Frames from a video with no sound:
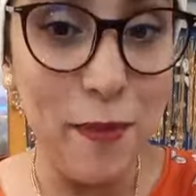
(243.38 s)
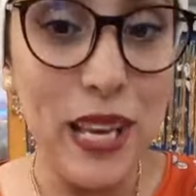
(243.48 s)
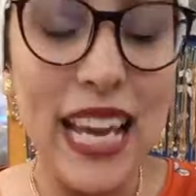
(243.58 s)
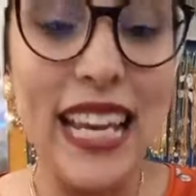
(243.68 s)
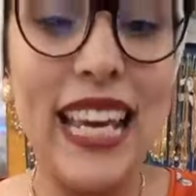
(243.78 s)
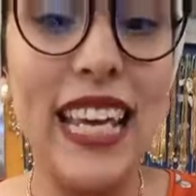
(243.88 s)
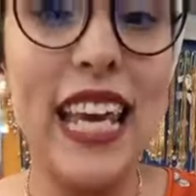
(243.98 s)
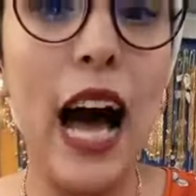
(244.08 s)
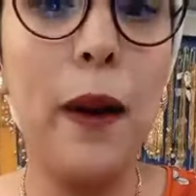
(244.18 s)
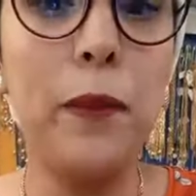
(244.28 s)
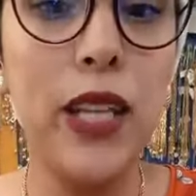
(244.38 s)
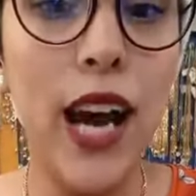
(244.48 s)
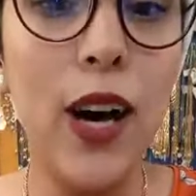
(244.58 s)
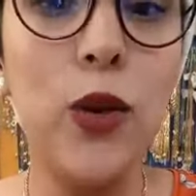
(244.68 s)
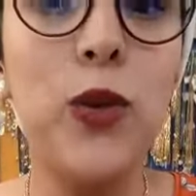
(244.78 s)
اللي هي
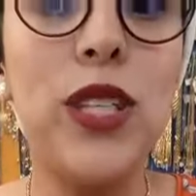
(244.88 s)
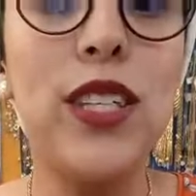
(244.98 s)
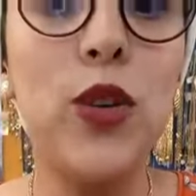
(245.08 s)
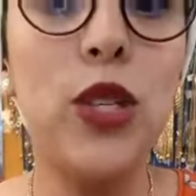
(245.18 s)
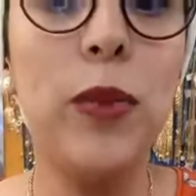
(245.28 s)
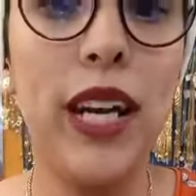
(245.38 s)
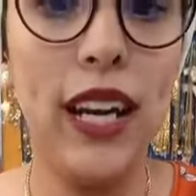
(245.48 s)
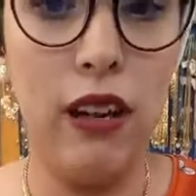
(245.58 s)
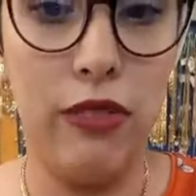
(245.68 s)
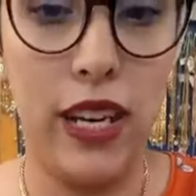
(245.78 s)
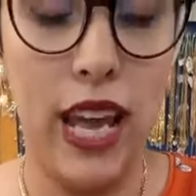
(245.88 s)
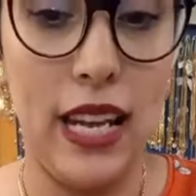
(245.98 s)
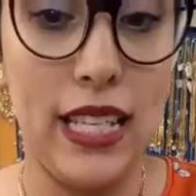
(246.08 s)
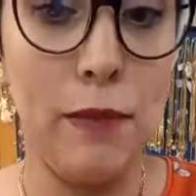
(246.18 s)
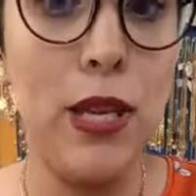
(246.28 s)
176 الف ريال
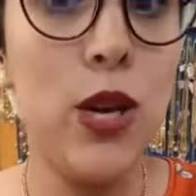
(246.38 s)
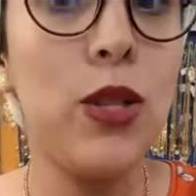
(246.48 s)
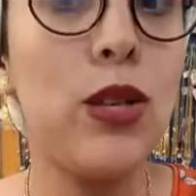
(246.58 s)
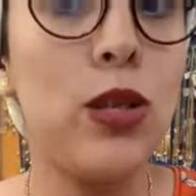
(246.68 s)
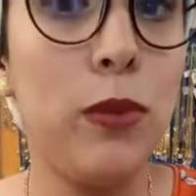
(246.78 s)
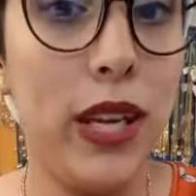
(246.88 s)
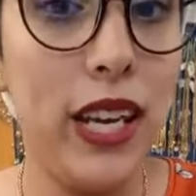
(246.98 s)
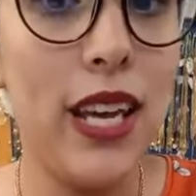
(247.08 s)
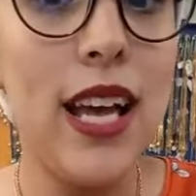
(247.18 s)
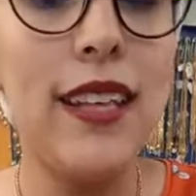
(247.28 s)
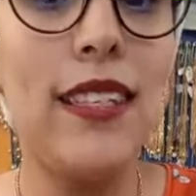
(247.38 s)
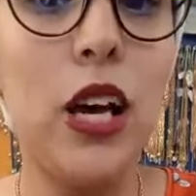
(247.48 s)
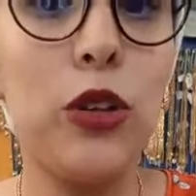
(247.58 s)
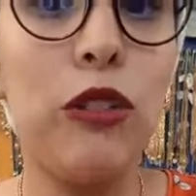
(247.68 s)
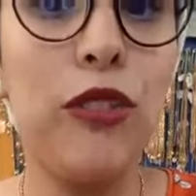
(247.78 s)
176
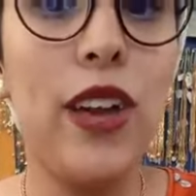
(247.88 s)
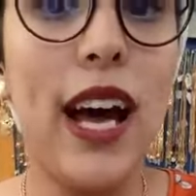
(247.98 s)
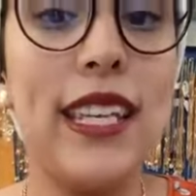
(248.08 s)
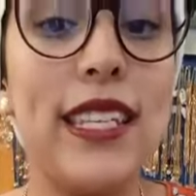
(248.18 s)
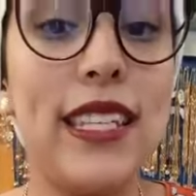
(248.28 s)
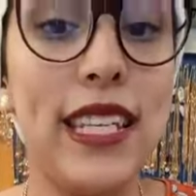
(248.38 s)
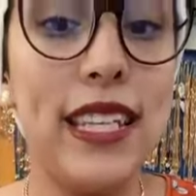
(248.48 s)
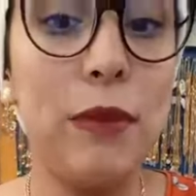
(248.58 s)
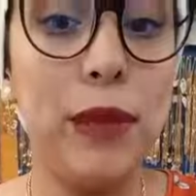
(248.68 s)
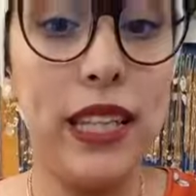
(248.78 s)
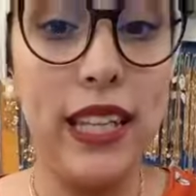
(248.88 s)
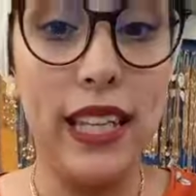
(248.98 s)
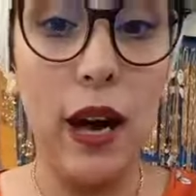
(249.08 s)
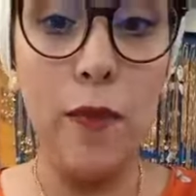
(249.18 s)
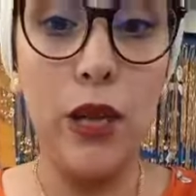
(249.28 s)
تاخدي فيها سنيسله
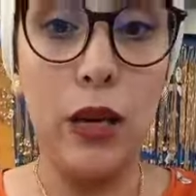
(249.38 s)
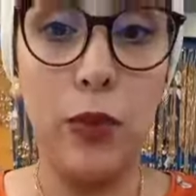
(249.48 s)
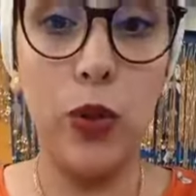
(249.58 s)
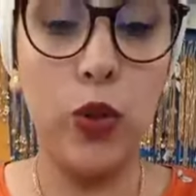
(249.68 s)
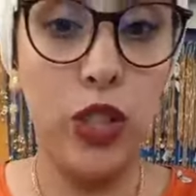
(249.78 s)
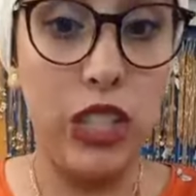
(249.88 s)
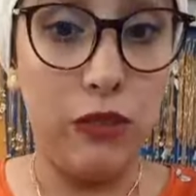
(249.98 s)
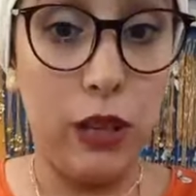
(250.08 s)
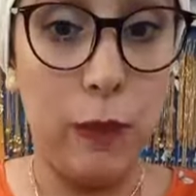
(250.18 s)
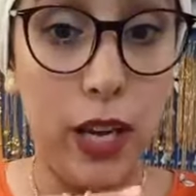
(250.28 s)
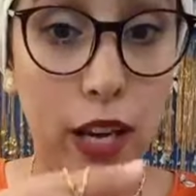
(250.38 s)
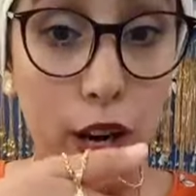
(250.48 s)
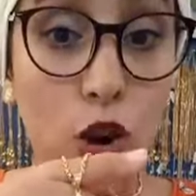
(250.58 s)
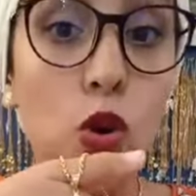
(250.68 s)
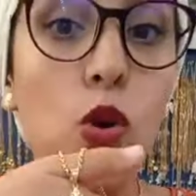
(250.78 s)
بلديه بوندونتيف كبير
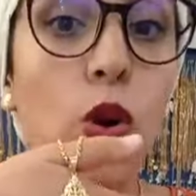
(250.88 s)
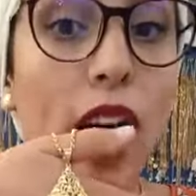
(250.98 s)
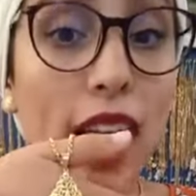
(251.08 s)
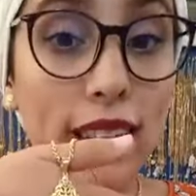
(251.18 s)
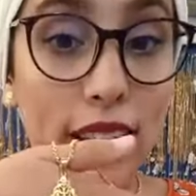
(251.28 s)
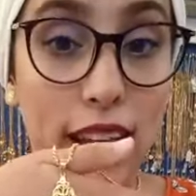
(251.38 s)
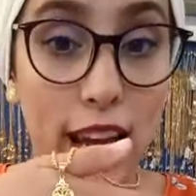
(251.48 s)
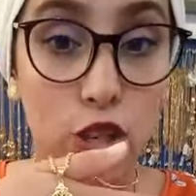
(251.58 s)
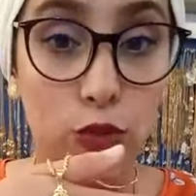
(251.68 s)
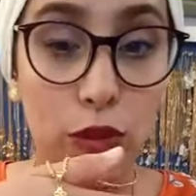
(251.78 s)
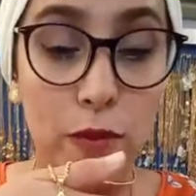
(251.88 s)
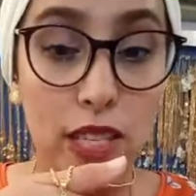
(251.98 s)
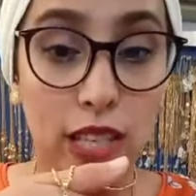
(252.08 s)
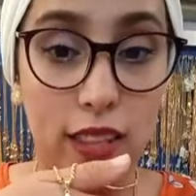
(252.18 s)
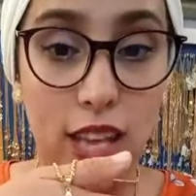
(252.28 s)
وعاطي العين شوف البنات
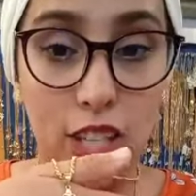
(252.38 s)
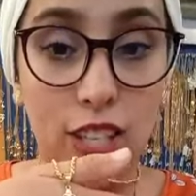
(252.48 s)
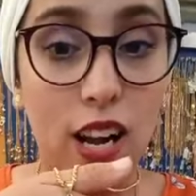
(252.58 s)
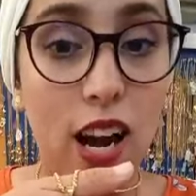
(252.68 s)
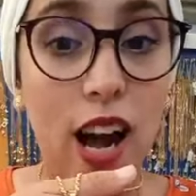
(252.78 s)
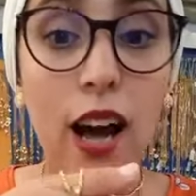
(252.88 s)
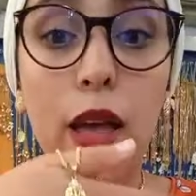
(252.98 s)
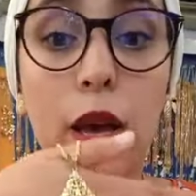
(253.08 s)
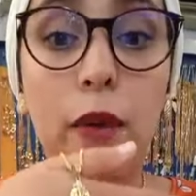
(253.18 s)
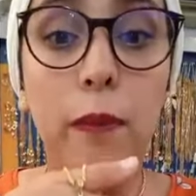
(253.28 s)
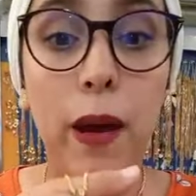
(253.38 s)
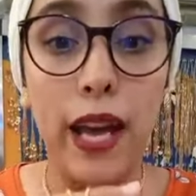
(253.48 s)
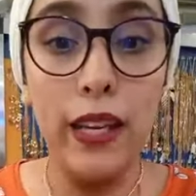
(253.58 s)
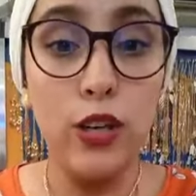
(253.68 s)
قداش صراحه باين